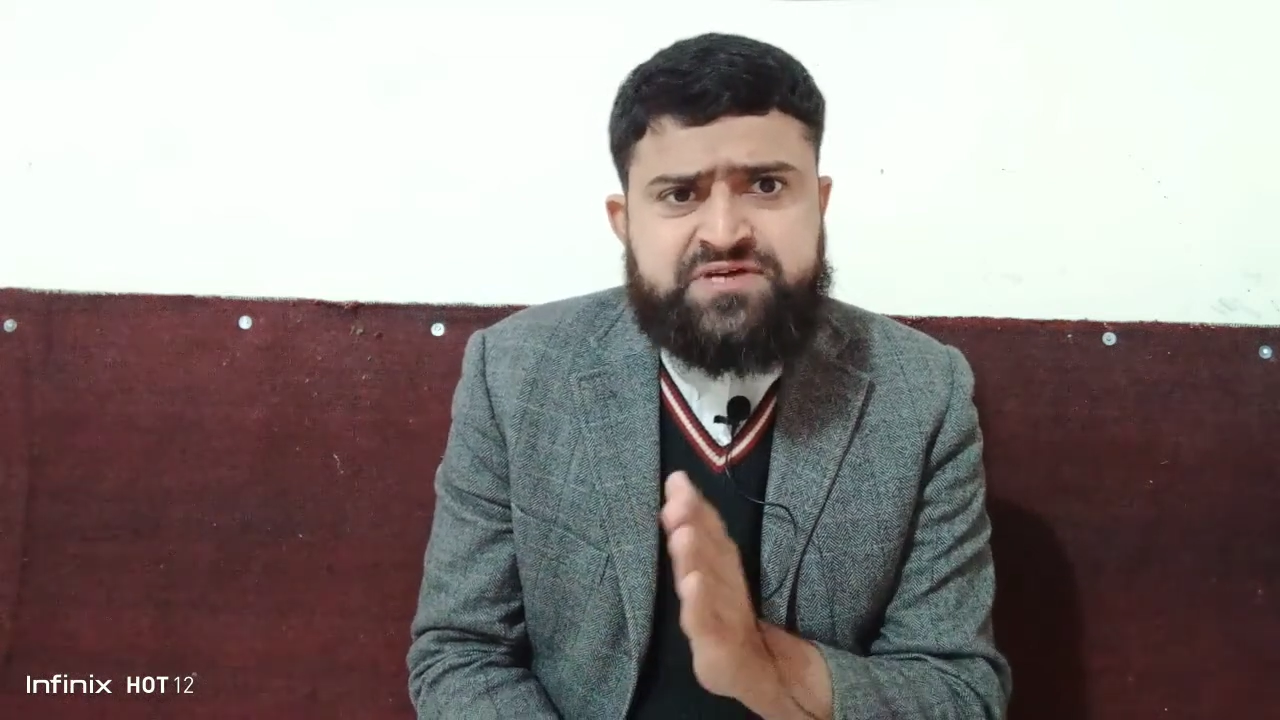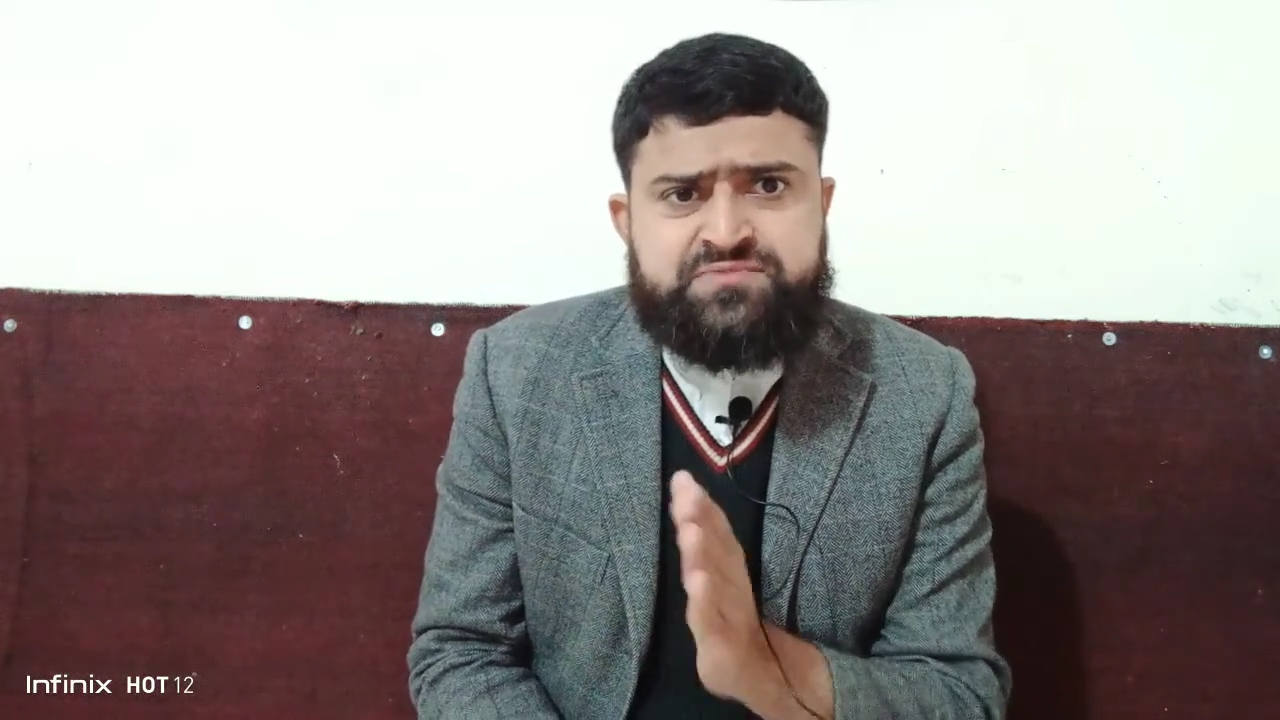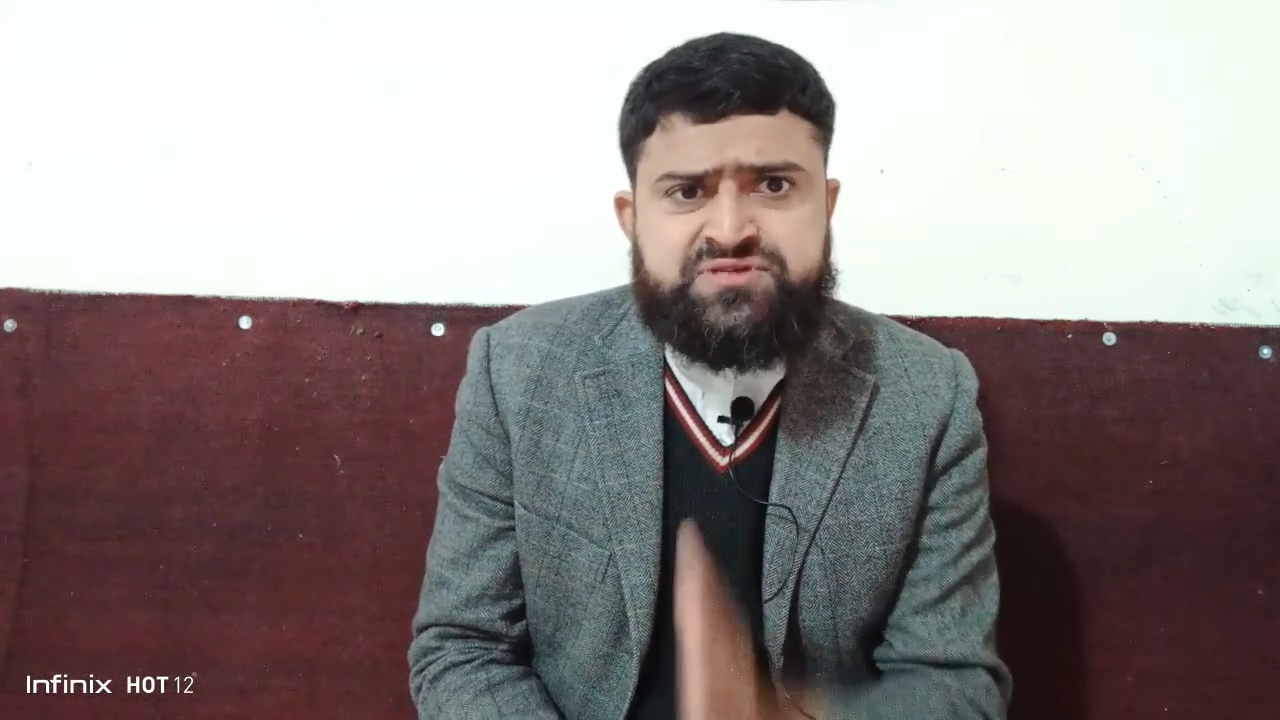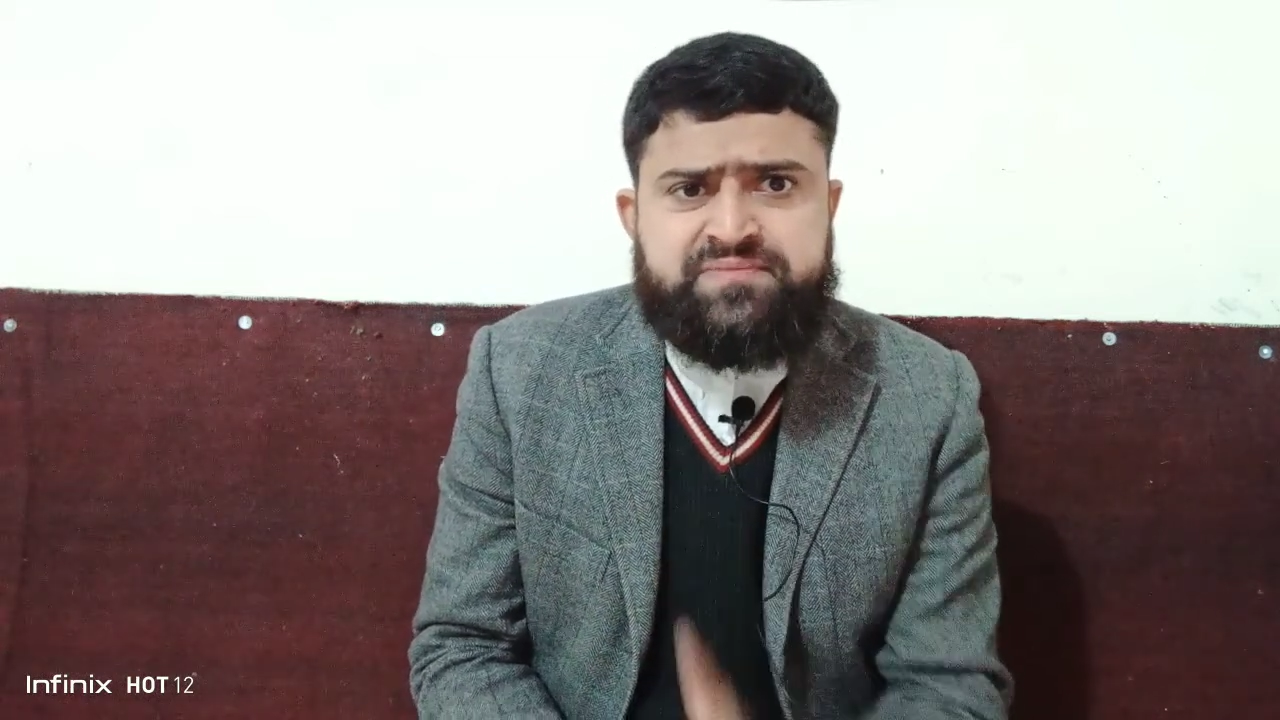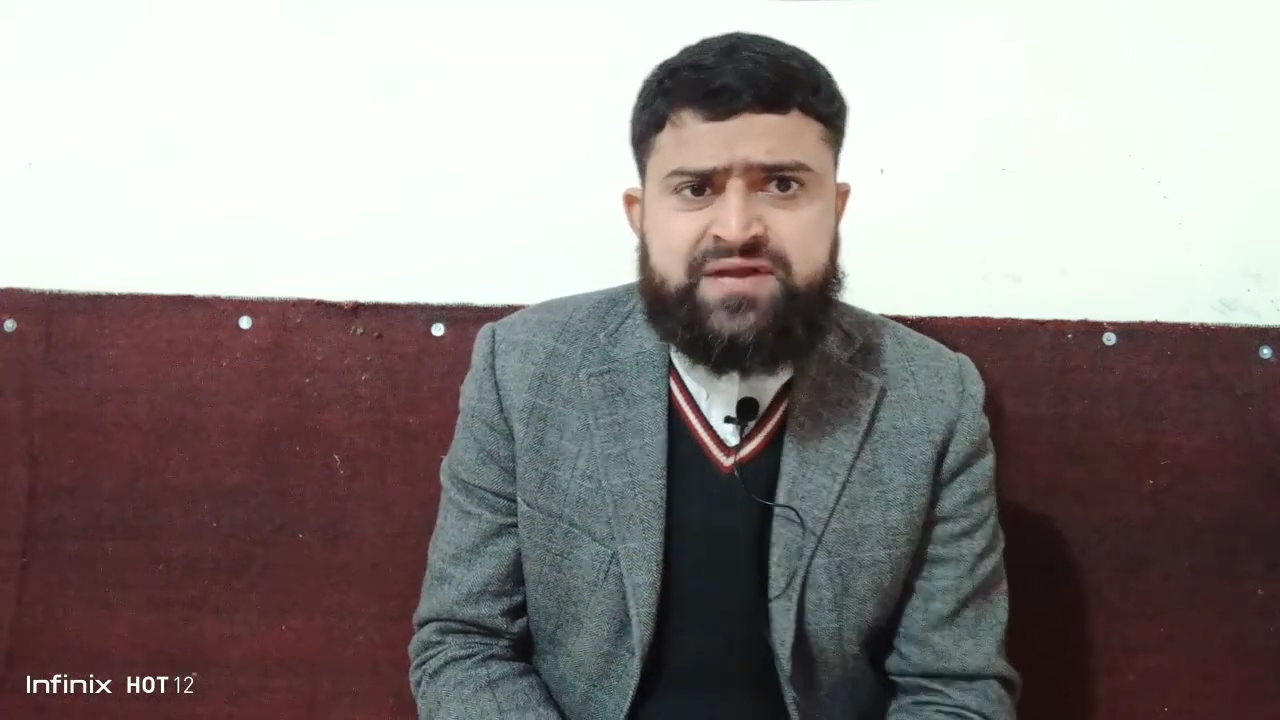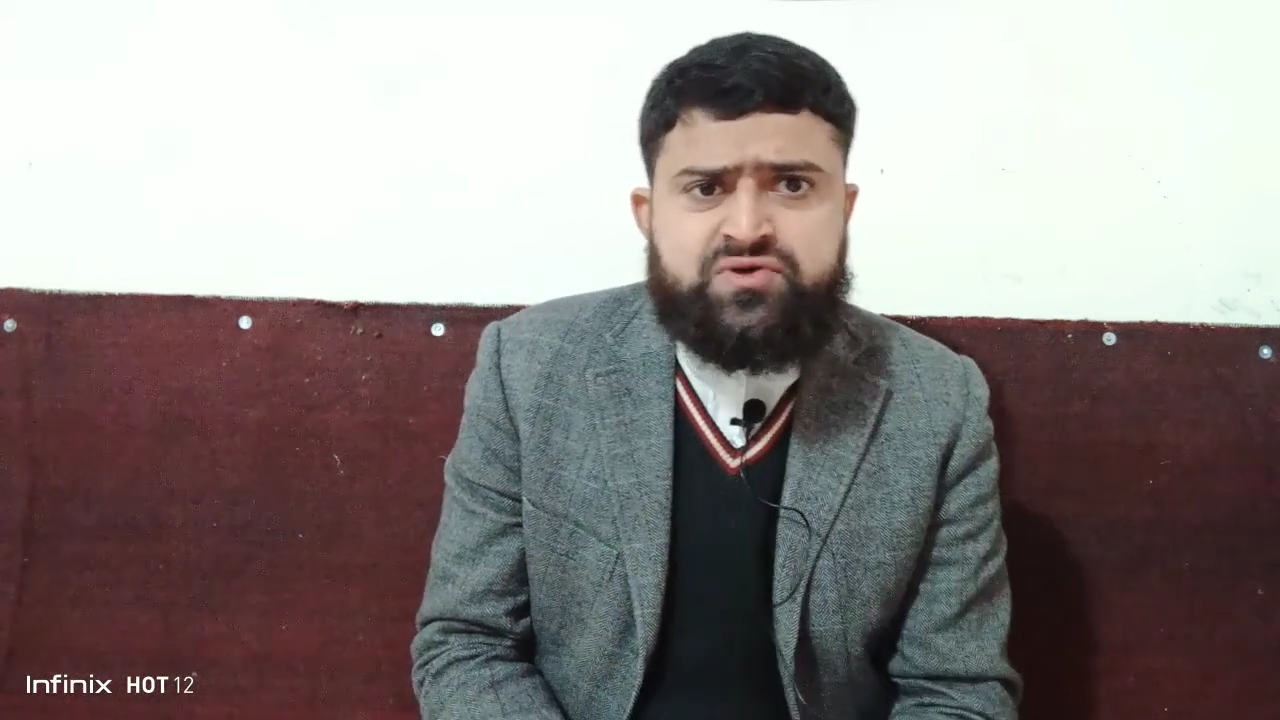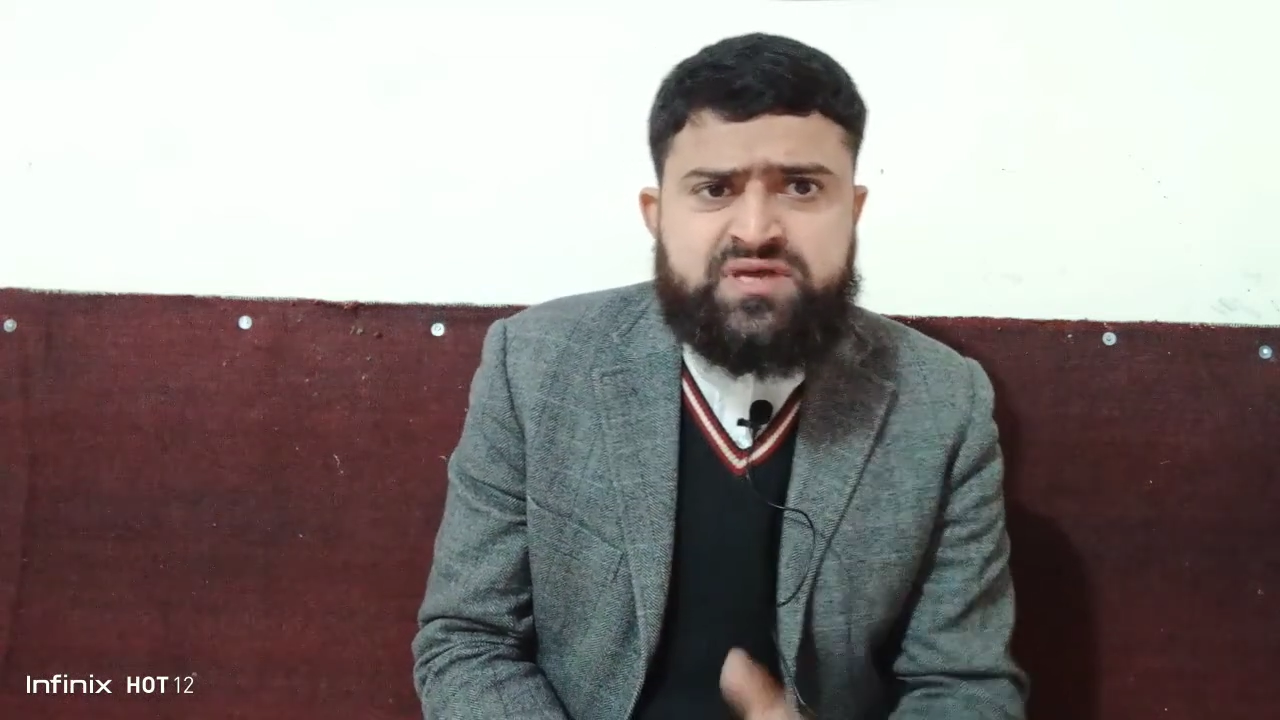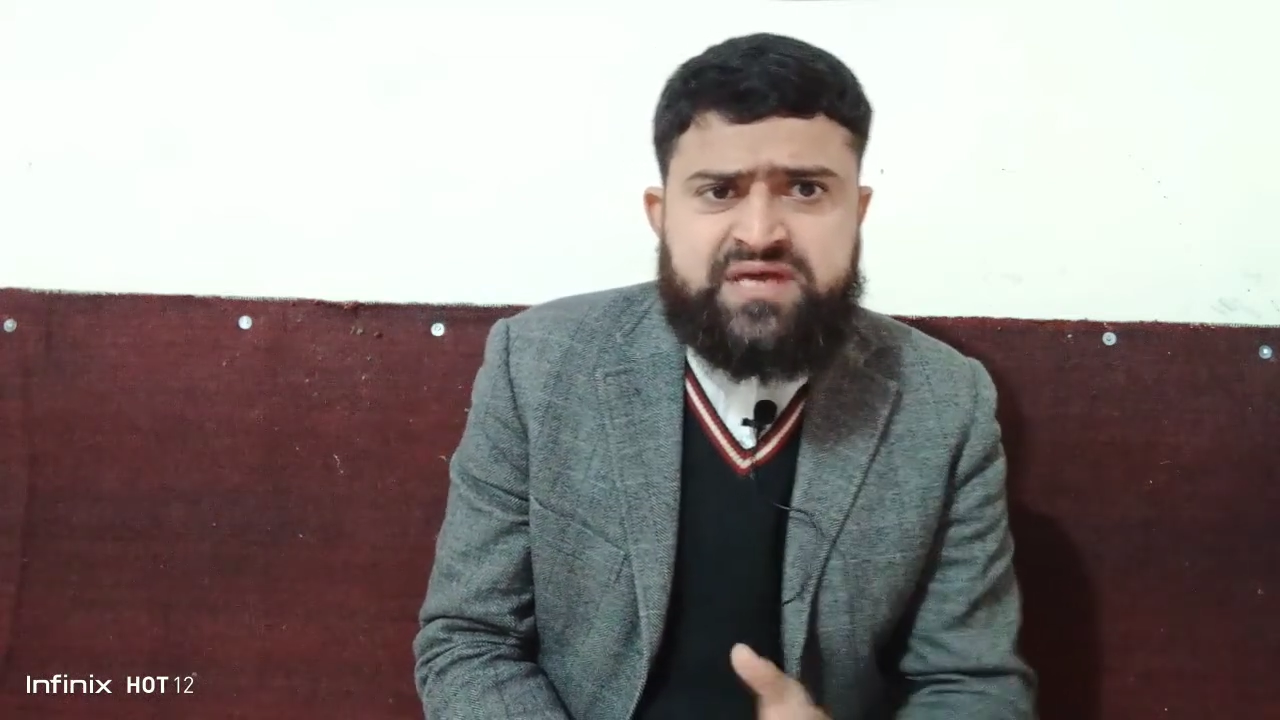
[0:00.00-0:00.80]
वक्त मुसलमानों की